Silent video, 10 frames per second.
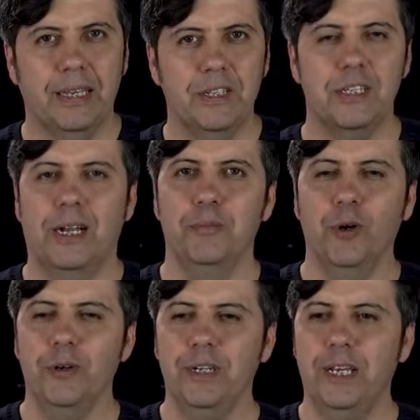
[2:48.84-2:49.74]
gençler bu
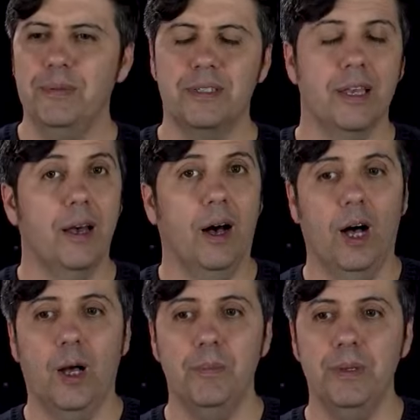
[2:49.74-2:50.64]
örneğimizde
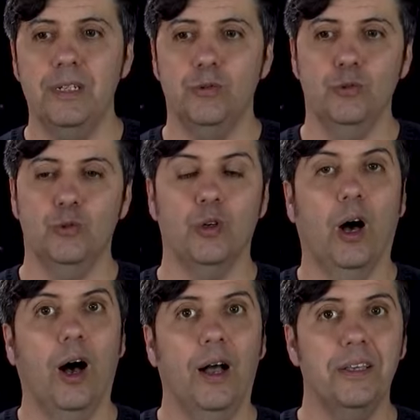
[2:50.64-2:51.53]
A1, 3,
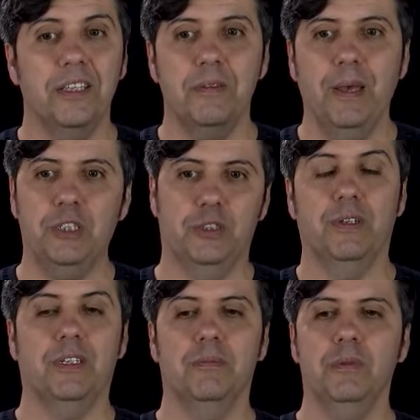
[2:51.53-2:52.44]
A2, 5
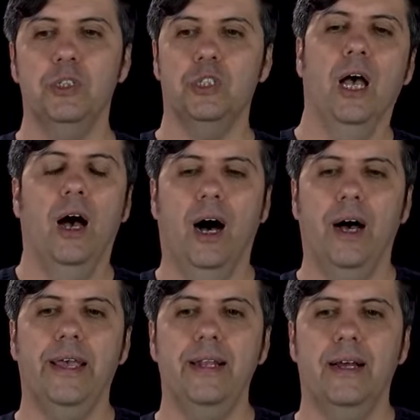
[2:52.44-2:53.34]
verilmiş.
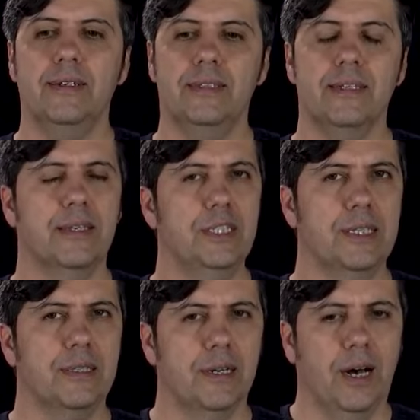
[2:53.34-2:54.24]
AN artı 2
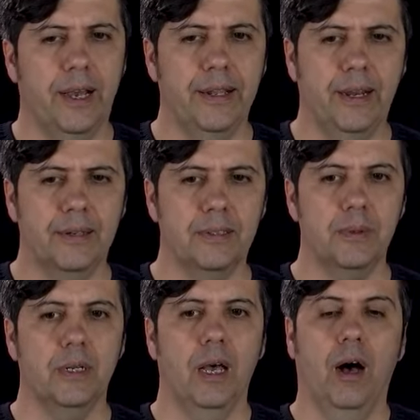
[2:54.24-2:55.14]
eşittir. AN artı
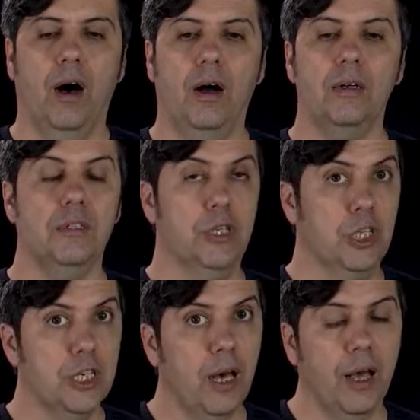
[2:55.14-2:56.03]
1 artı
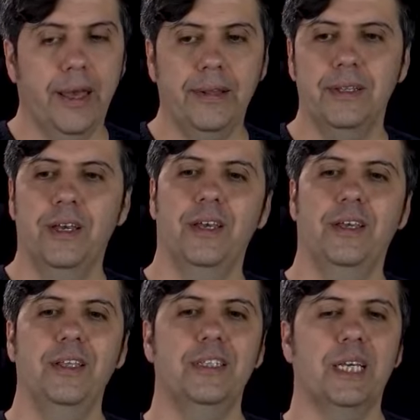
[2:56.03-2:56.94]
2 AN
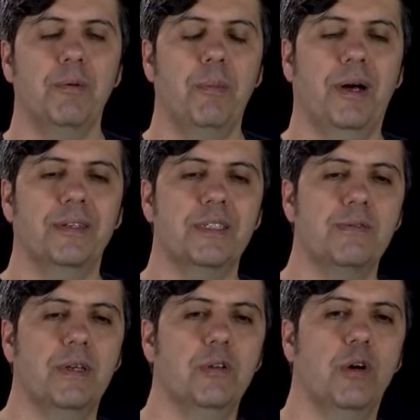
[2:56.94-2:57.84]
indirgeme bağıntısı
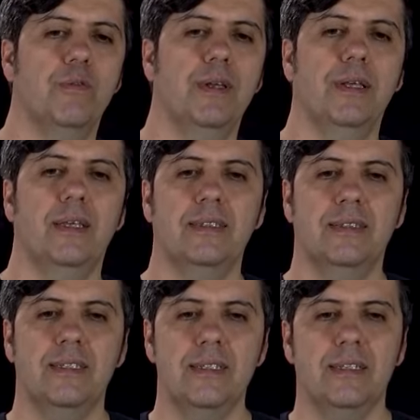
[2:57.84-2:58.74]
veriliyor ve
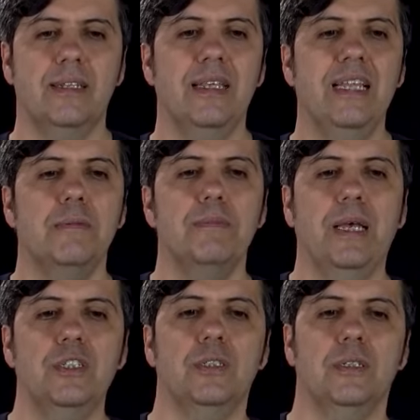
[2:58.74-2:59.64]
dizinin ilk 5